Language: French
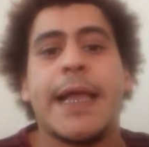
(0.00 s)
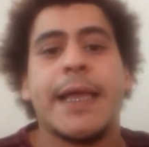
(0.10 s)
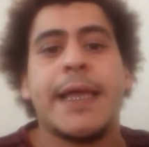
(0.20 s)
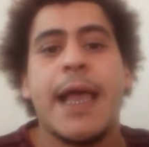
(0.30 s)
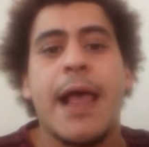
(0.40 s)

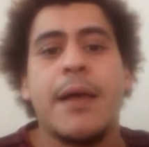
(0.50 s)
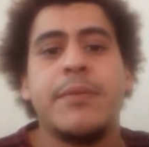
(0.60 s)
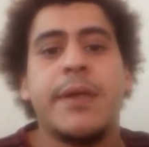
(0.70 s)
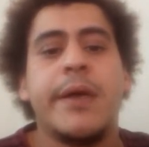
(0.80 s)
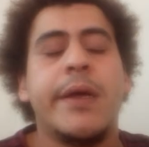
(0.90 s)
Euh, des
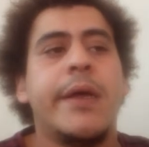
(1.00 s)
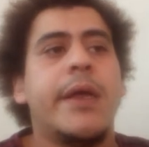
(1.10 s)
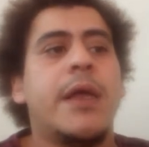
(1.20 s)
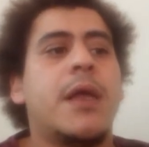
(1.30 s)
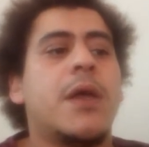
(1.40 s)
fois, les gens
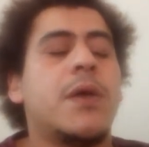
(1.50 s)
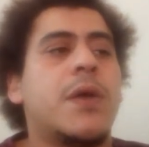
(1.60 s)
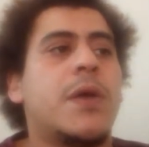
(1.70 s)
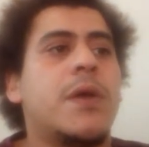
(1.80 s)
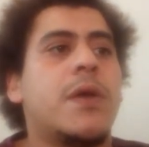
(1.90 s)
se déchirent
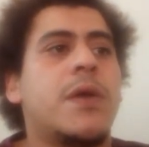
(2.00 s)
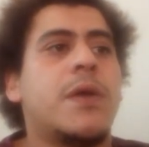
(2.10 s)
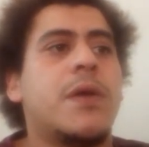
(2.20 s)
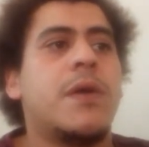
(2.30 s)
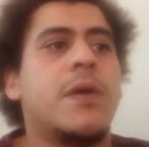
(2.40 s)
quand ils
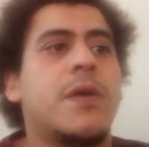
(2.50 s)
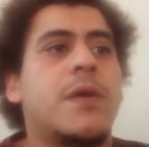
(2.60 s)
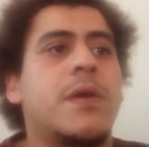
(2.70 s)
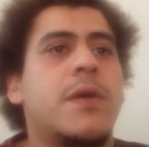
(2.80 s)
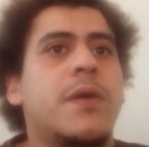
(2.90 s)
s'installent
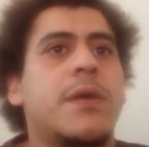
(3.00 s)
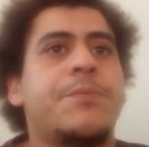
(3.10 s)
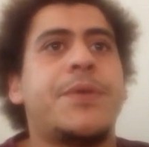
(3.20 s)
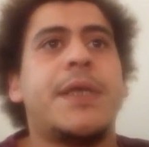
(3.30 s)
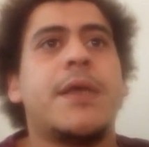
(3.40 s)
ensemble
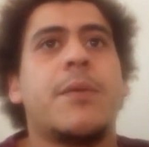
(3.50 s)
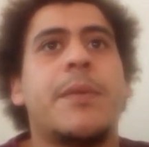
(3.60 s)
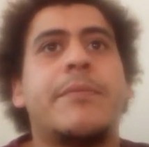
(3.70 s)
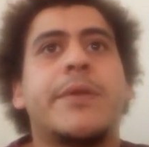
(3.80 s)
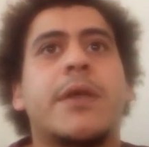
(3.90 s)

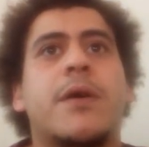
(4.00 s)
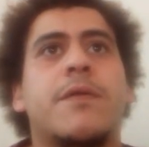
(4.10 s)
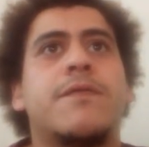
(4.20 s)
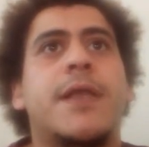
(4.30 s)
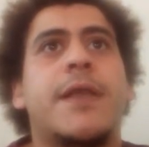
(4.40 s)
tant qu'ils
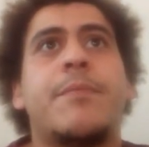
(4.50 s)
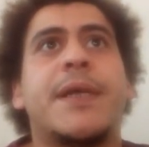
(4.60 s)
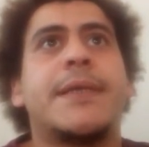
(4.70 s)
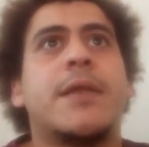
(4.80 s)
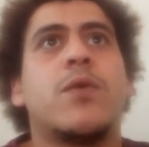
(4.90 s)
n'étaient pas
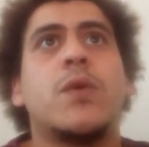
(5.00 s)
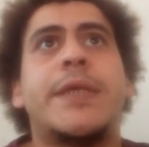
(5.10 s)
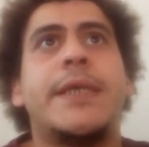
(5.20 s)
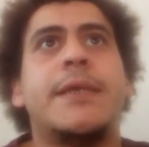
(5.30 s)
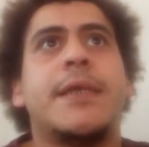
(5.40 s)
ensemble
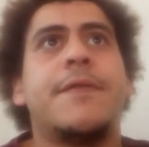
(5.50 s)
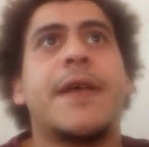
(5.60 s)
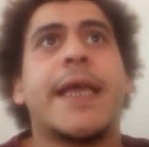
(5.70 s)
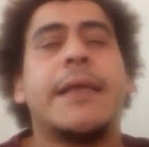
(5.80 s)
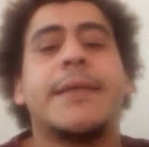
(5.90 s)
euh, dans un
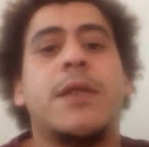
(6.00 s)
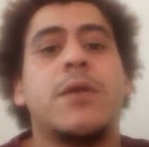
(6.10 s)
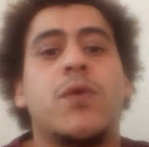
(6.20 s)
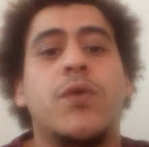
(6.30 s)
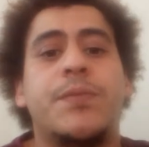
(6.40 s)
logement,
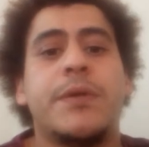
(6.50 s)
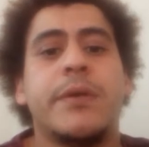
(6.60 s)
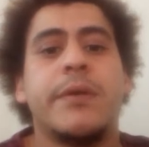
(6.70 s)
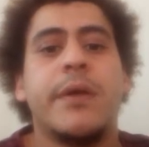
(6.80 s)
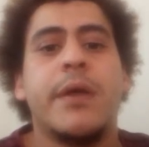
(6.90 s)
tout allait
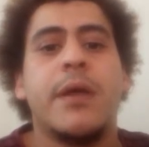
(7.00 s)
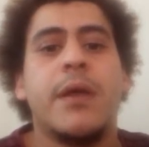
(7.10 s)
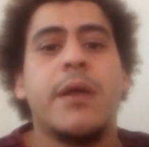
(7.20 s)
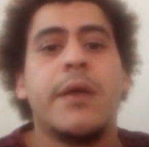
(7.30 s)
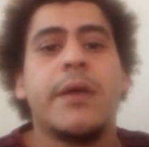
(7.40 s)
bien.
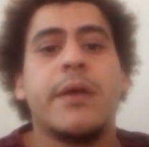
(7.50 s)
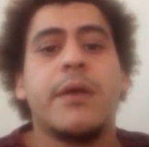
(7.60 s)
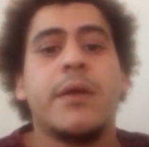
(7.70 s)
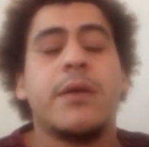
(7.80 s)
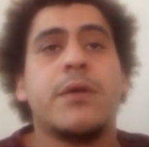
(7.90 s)
Le jour où ils
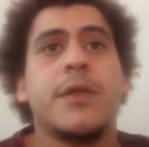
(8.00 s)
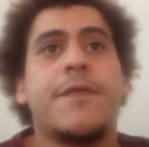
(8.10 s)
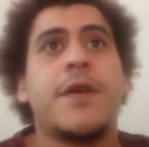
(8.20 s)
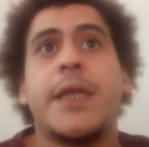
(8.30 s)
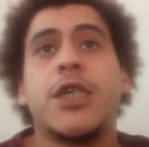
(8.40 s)
s'installent
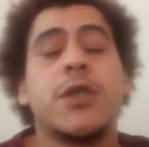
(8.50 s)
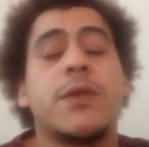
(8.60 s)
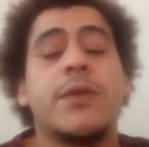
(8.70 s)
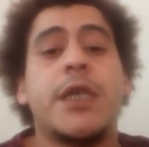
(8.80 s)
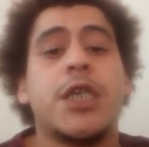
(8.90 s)
dans un logement,
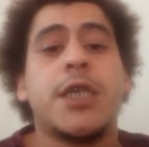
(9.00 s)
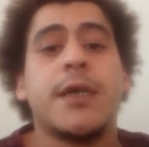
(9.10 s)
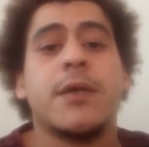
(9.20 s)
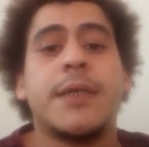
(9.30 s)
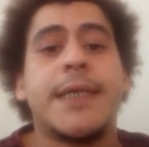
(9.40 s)
c'est là que
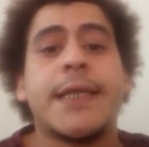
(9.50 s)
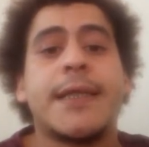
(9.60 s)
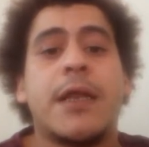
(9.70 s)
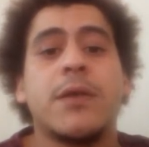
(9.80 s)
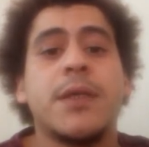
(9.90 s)
tout part en
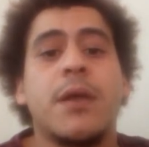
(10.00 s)
live.